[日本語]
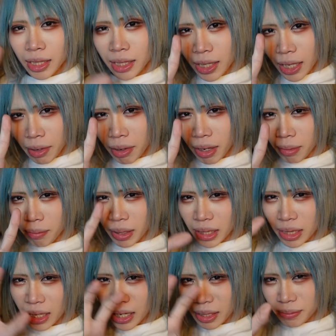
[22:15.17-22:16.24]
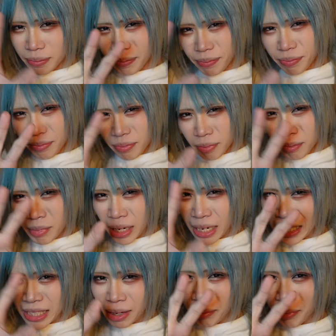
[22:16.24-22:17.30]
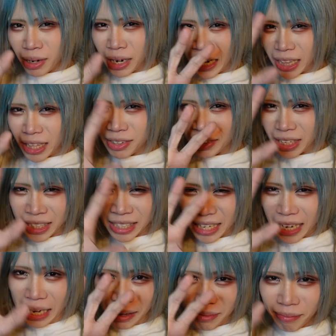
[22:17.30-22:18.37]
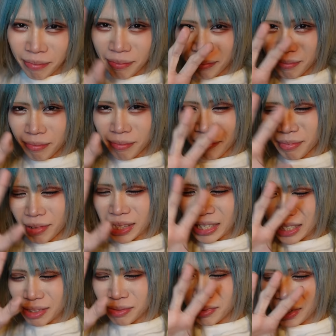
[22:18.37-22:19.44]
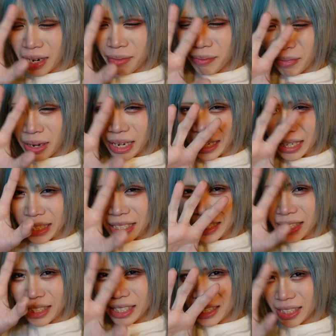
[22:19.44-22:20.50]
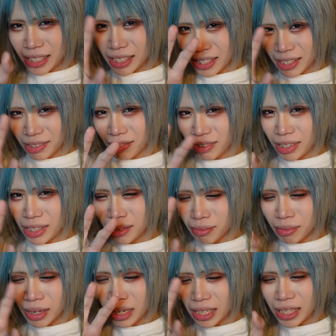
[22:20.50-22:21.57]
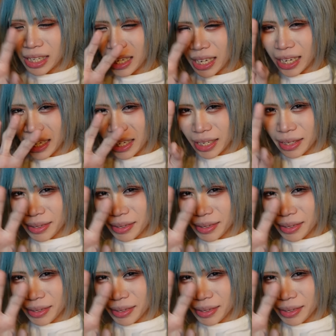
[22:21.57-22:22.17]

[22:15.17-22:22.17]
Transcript: ではまた、皆さんも寝てください。私も寝ます。おやすみなさい。